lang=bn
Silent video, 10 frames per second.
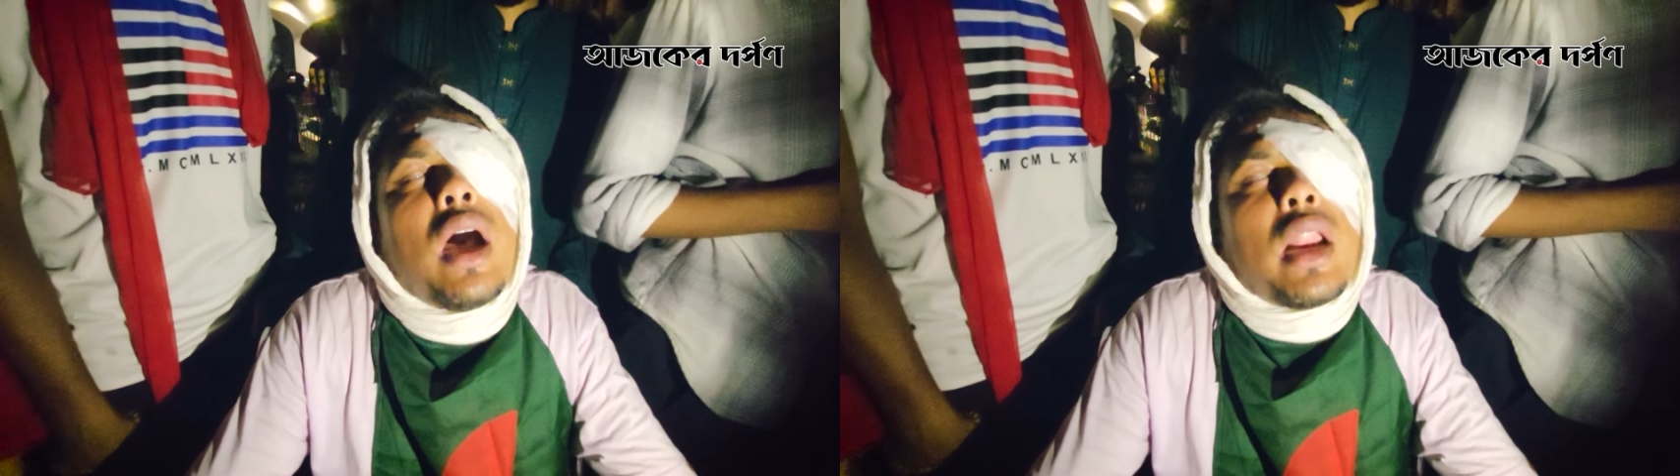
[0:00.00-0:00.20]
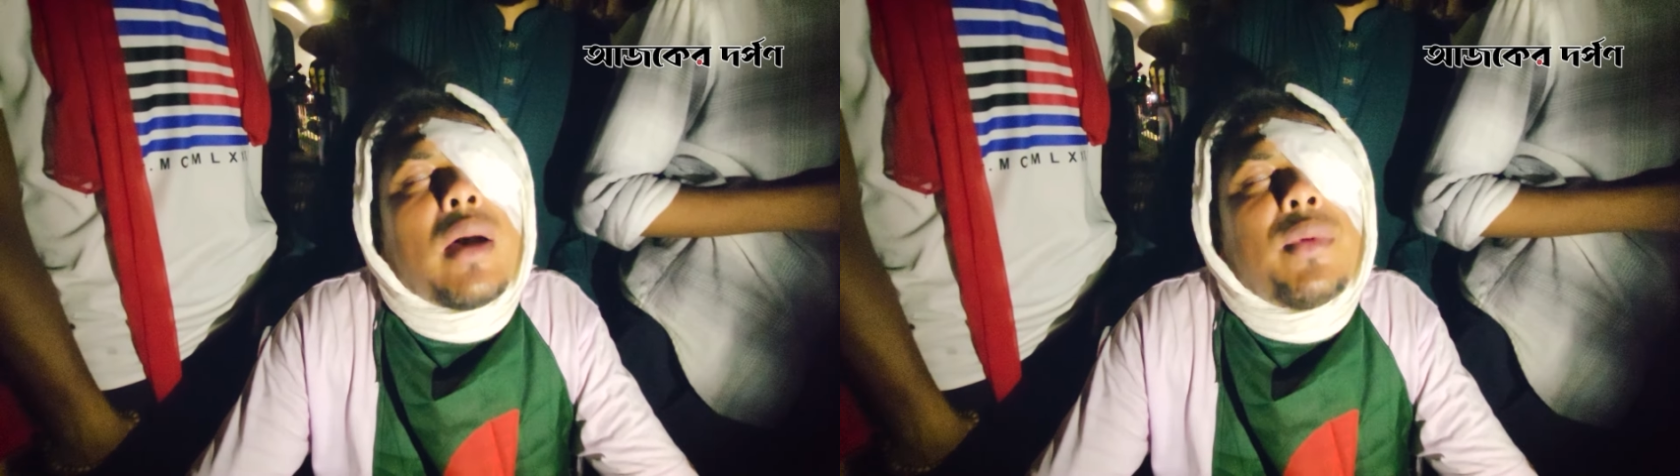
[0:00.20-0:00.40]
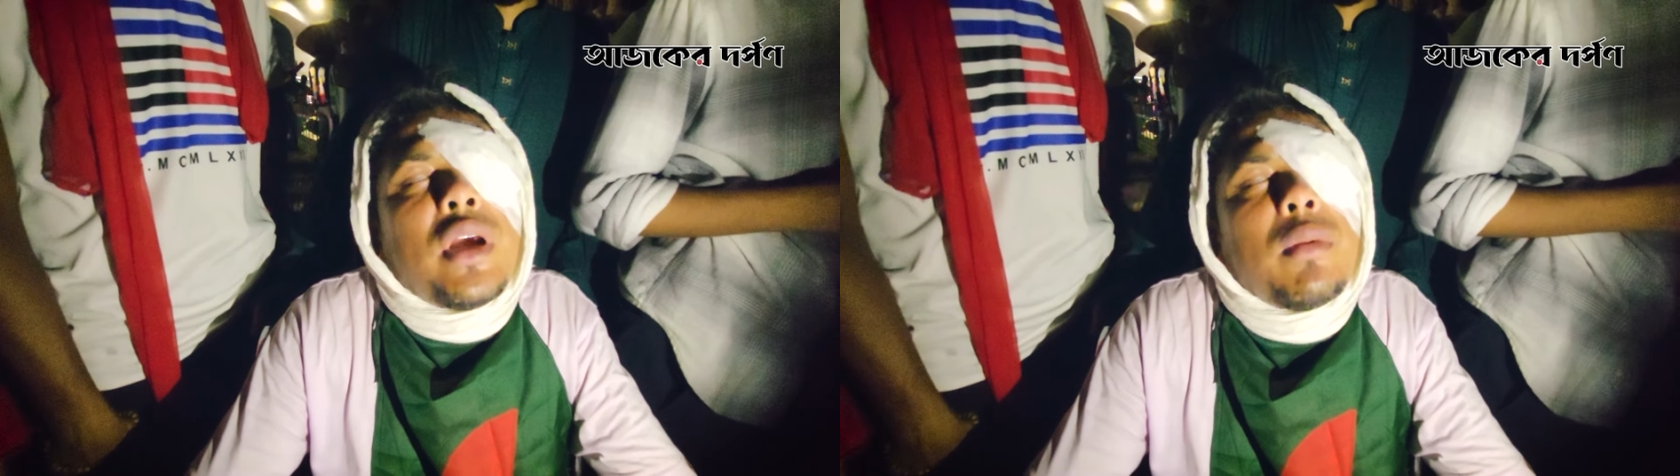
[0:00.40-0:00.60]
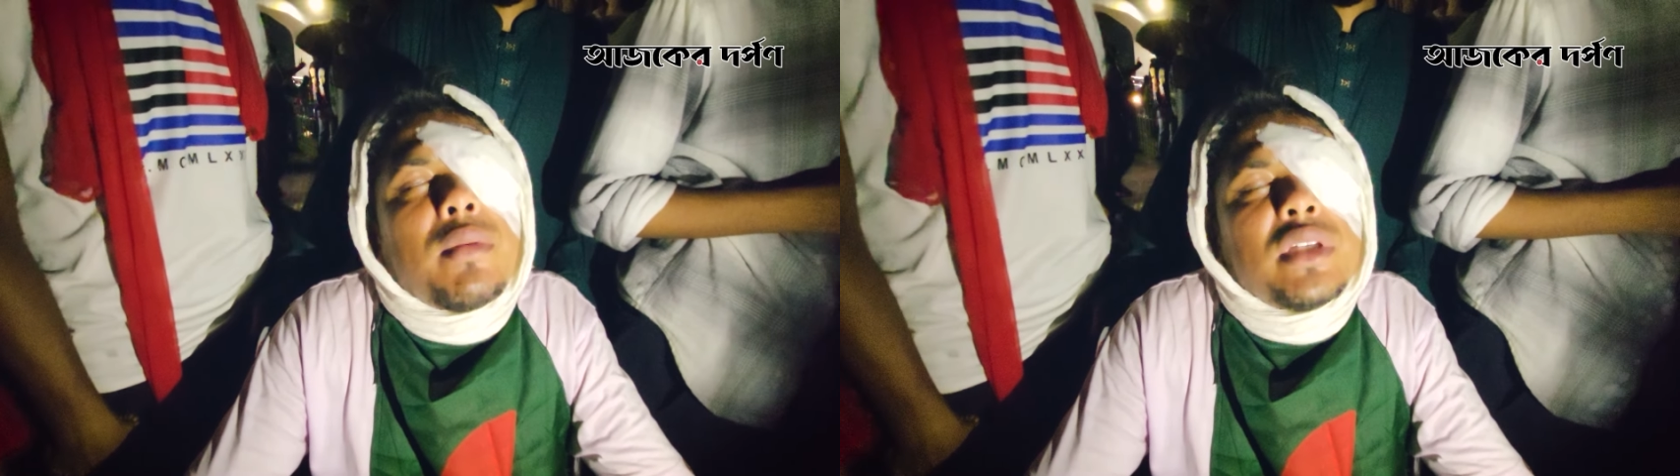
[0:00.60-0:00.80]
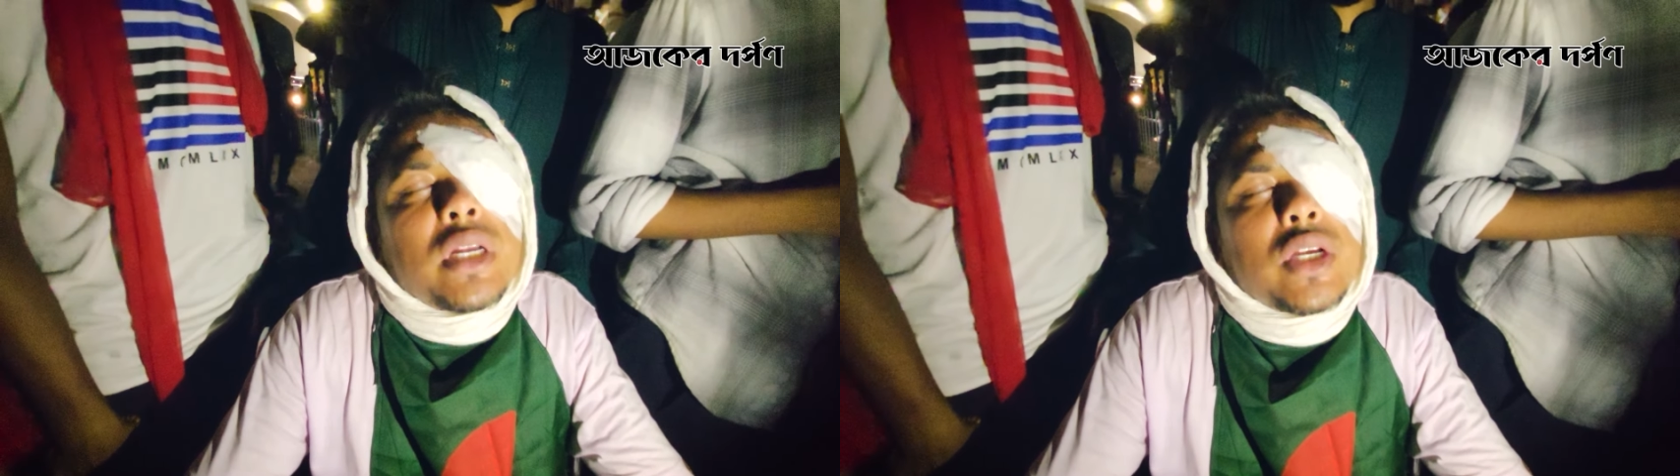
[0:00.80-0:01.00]
আর আমরা
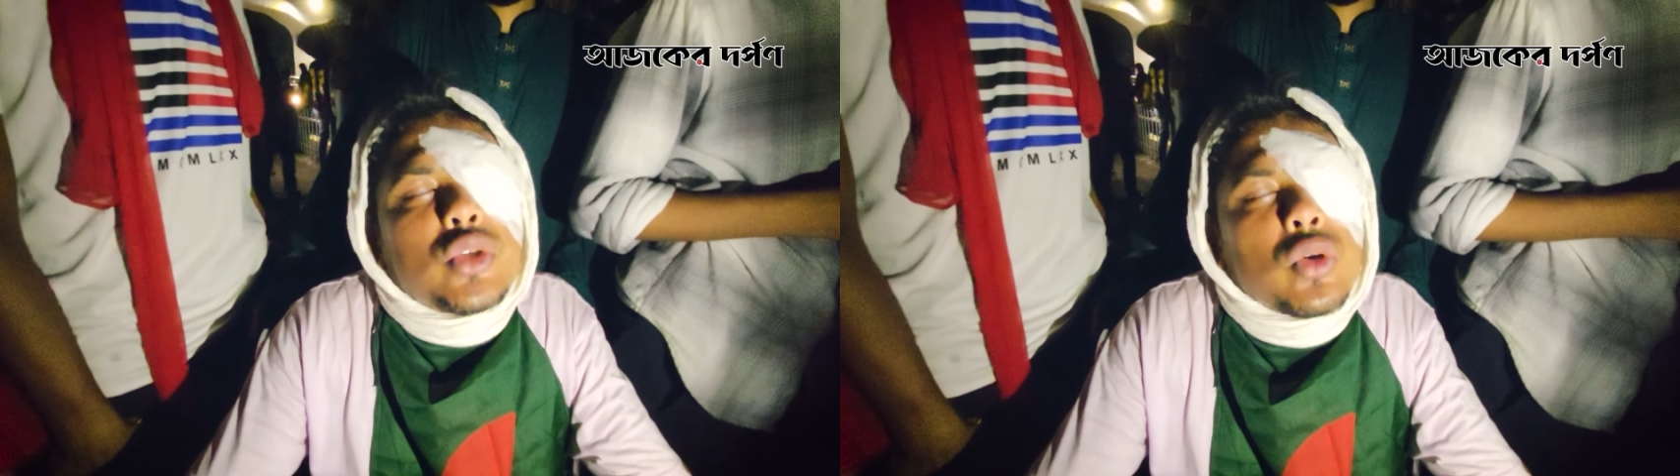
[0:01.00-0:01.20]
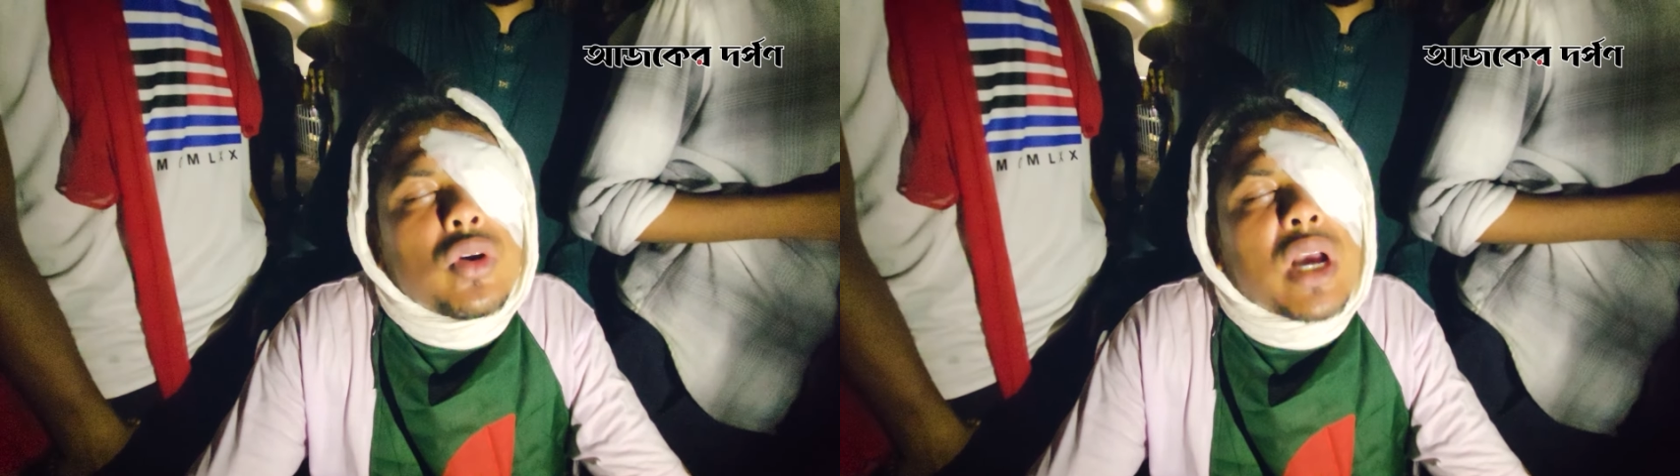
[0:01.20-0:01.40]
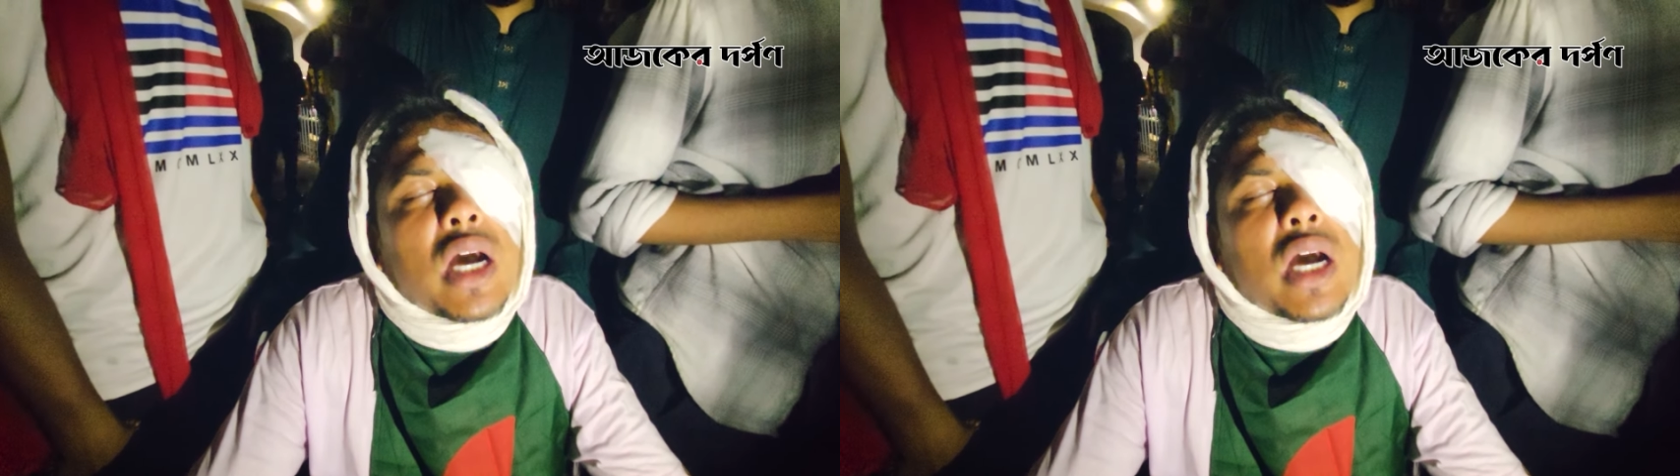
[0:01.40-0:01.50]
এভাবে যারা চোখ